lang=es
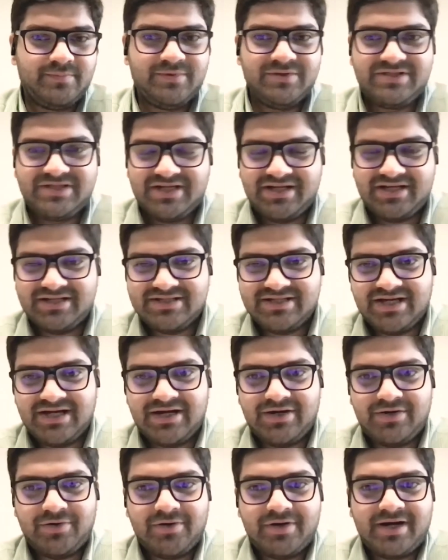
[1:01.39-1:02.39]
Muchas
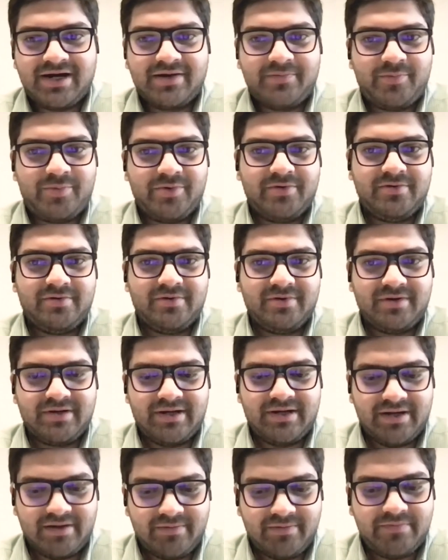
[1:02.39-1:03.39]
gracias, Oscar,
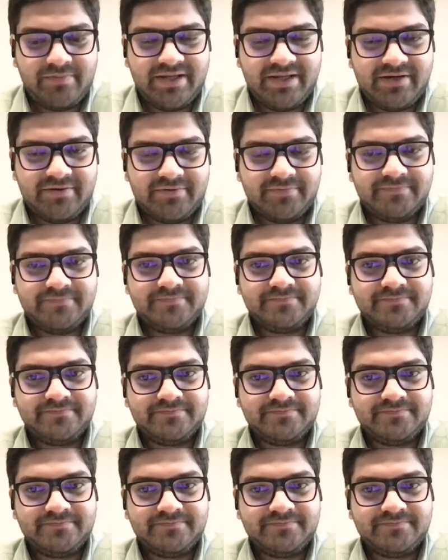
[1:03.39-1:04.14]
por haberme invitado.